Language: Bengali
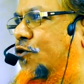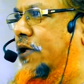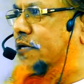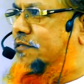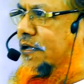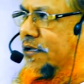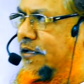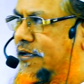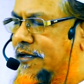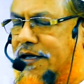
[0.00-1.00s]
মনে আছে
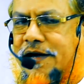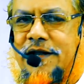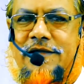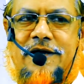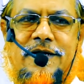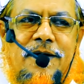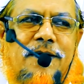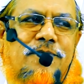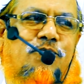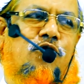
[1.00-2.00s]
এখানে যে একটা
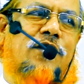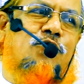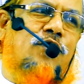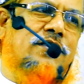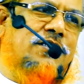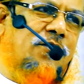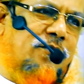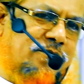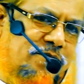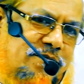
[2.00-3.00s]
পোলার দোকান ছিল
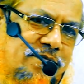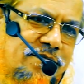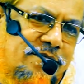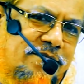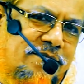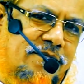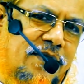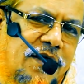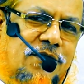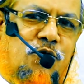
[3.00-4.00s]

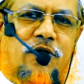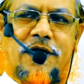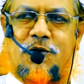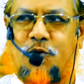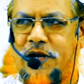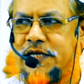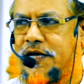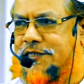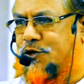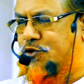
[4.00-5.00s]
দোকানে ঢুকলে
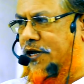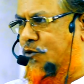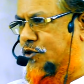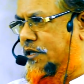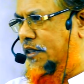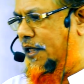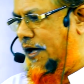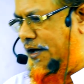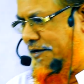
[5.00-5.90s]
জিজ্ঞেস করতেন গোতনান্দা